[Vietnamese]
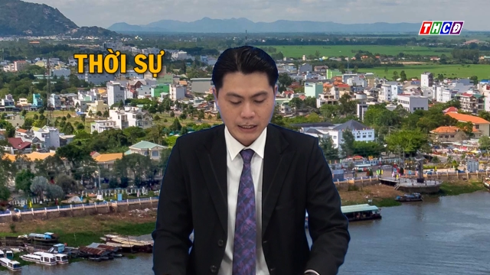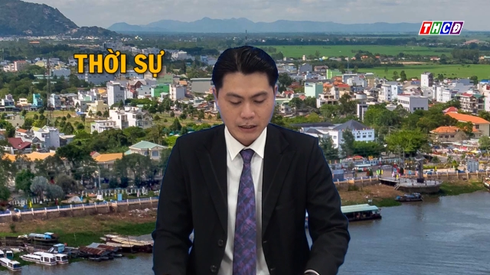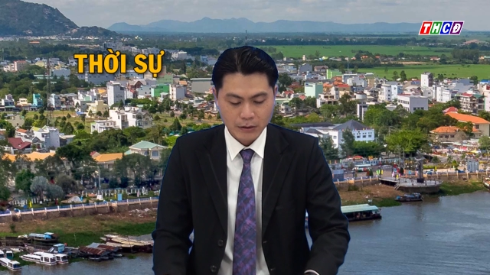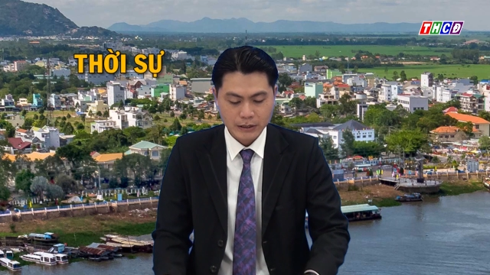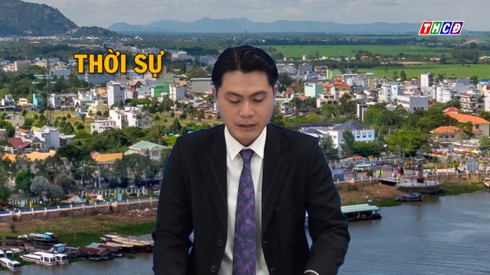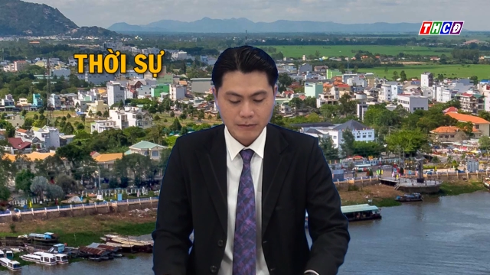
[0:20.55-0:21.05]

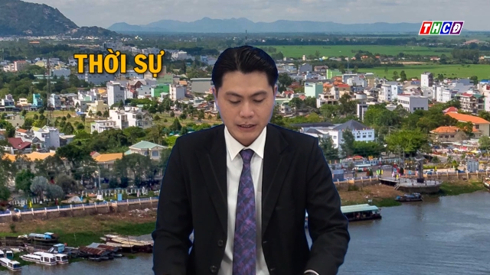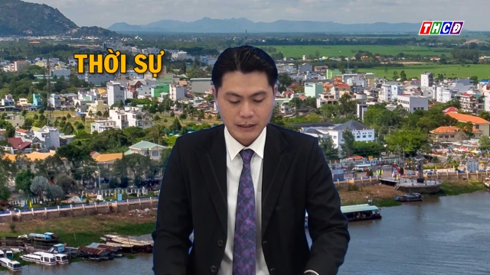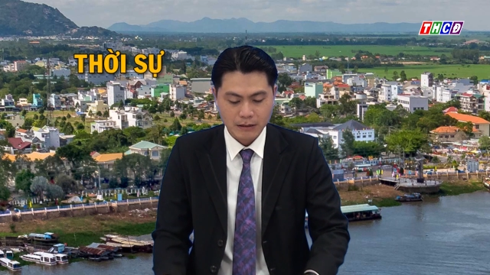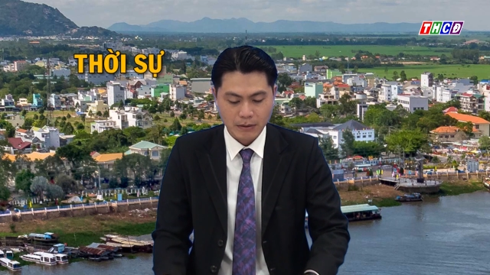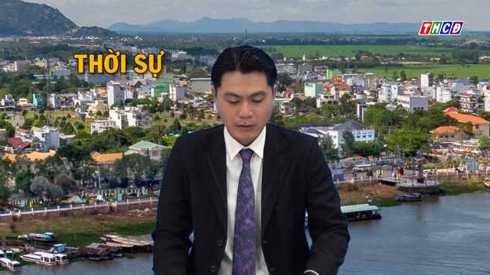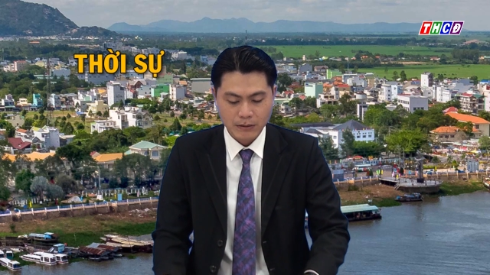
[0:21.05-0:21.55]
Cựu chiến binh
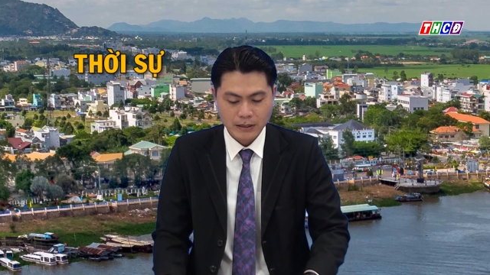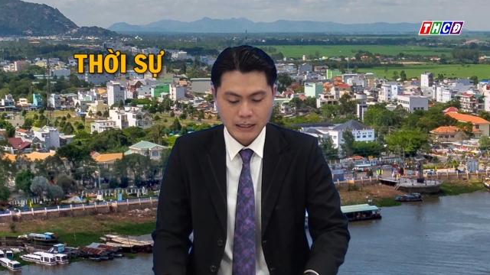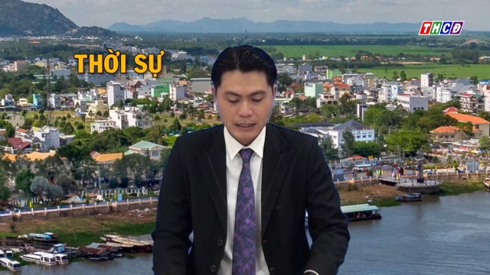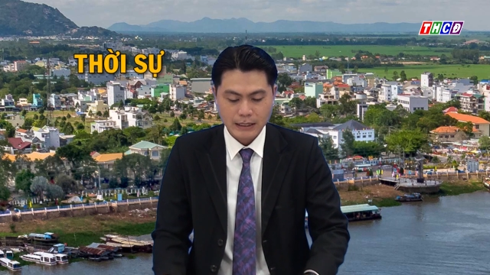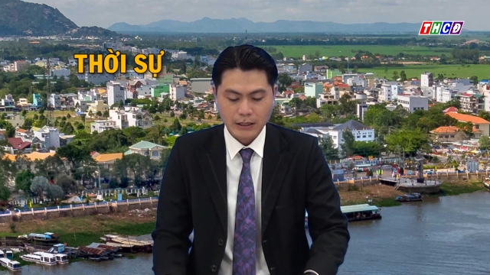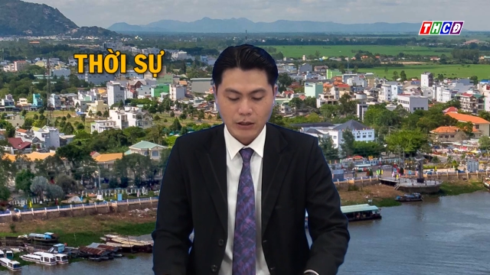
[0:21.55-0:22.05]
gương mẫu
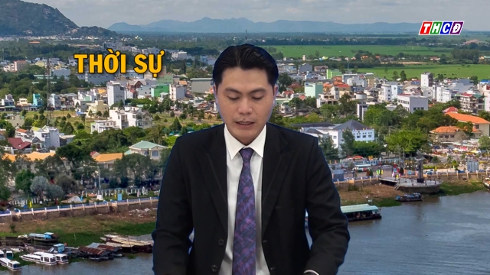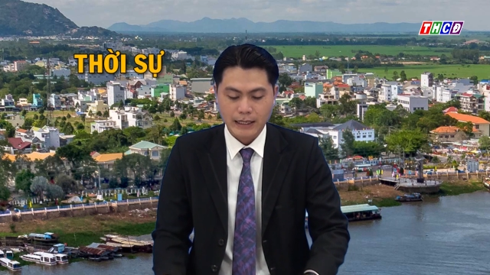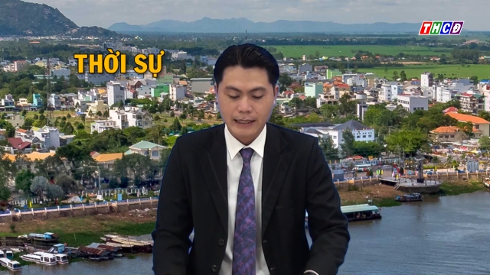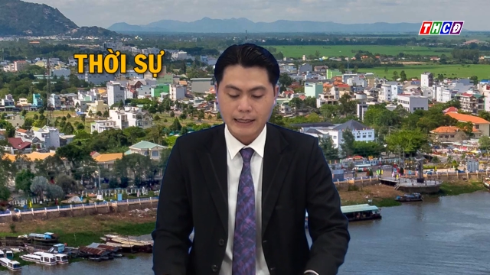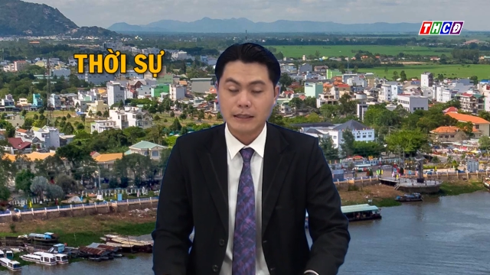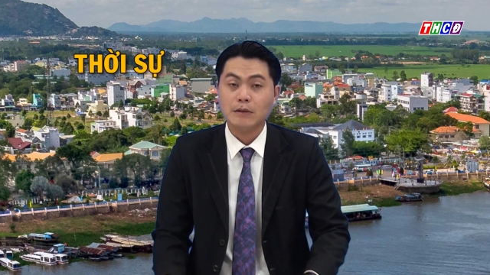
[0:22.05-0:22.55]
giai đoạn
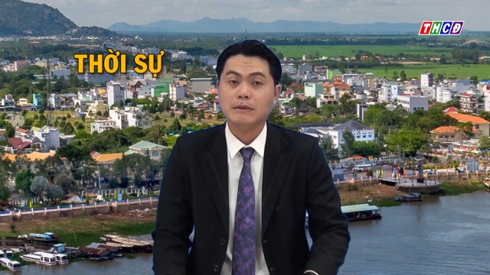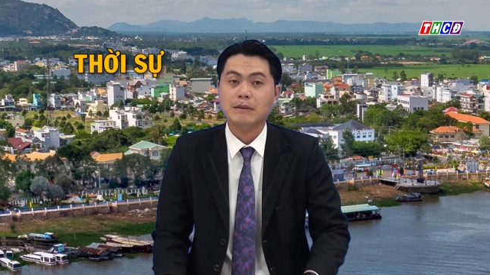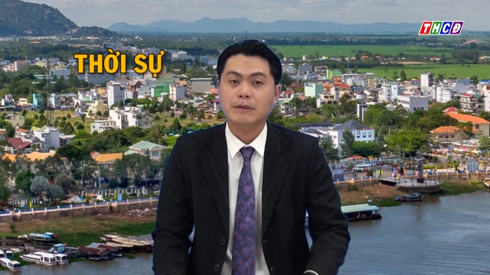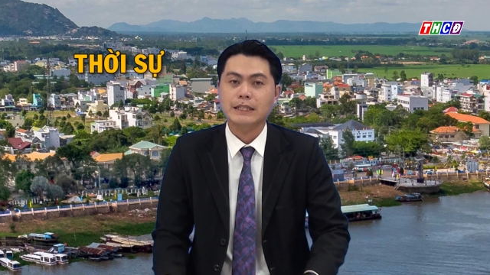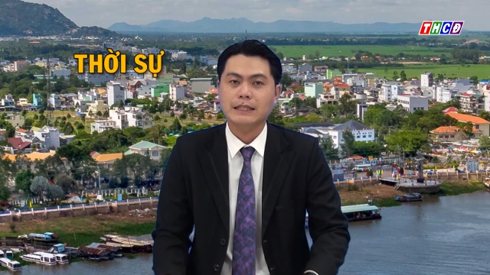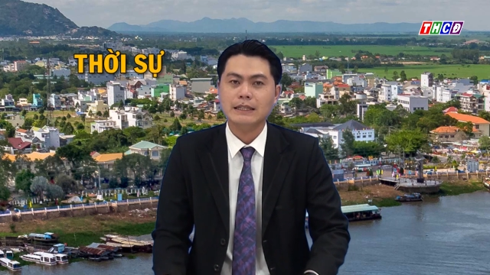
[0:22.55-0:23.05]
hai nghìn không trăm
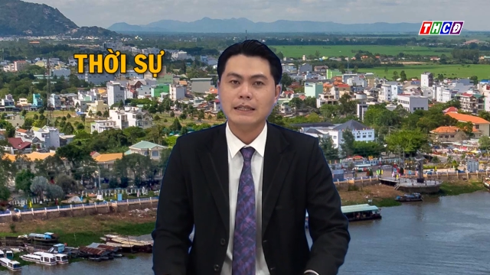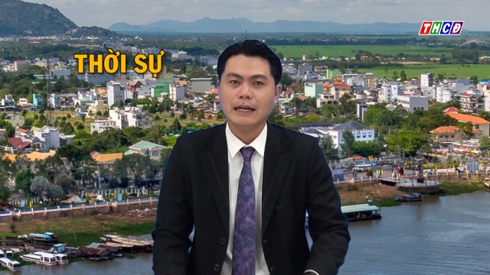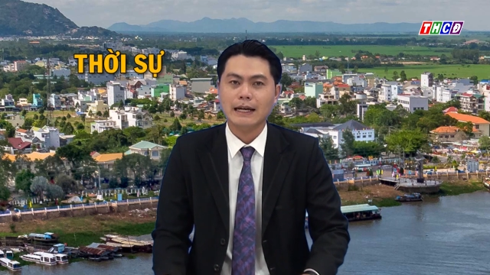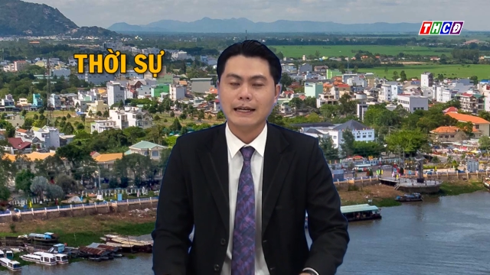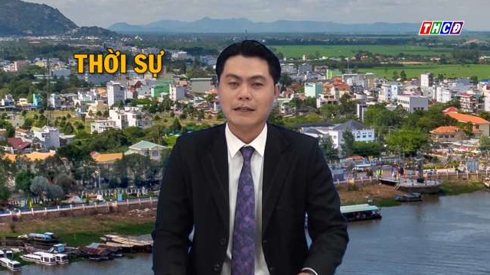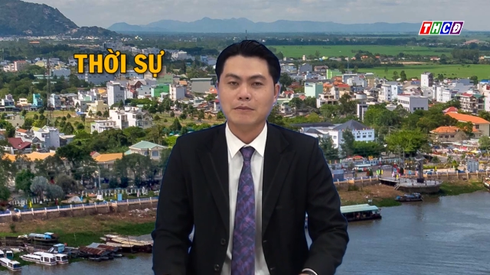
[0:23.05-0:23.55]
mười chín đến
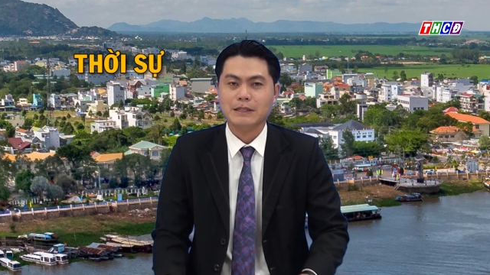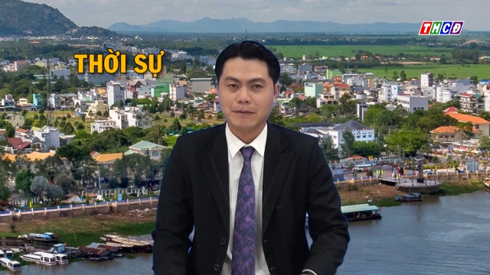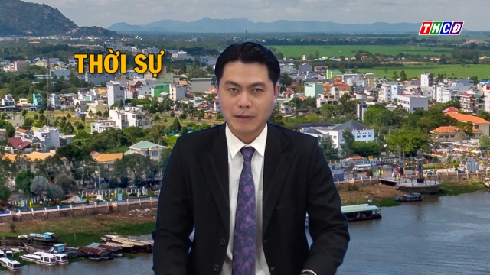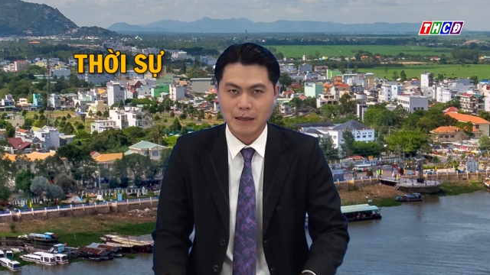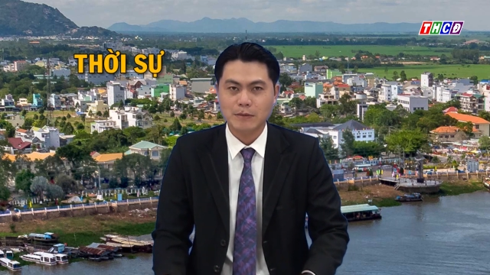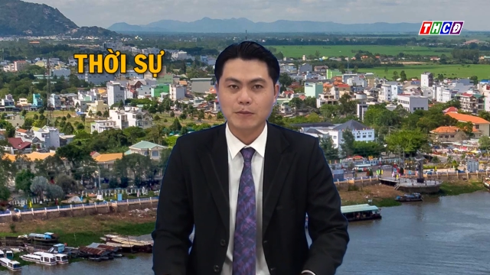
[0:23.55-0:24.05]
hai nghìn không trăm
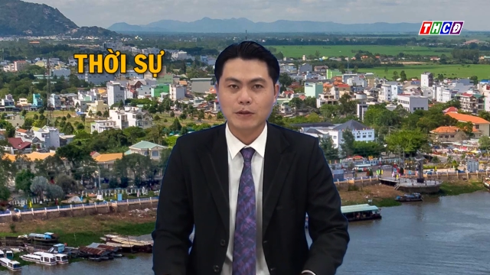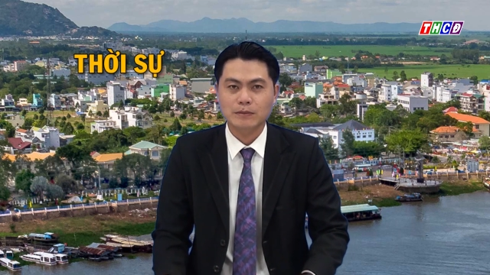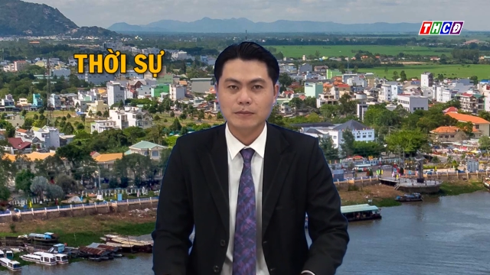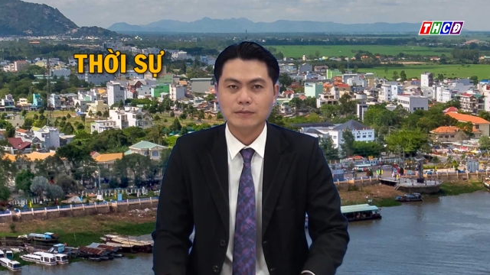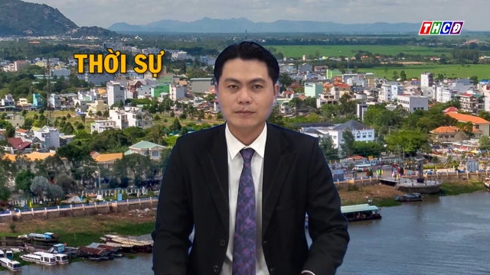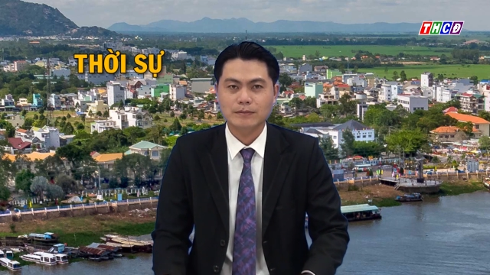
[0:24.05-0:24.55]
hai mươi bốn.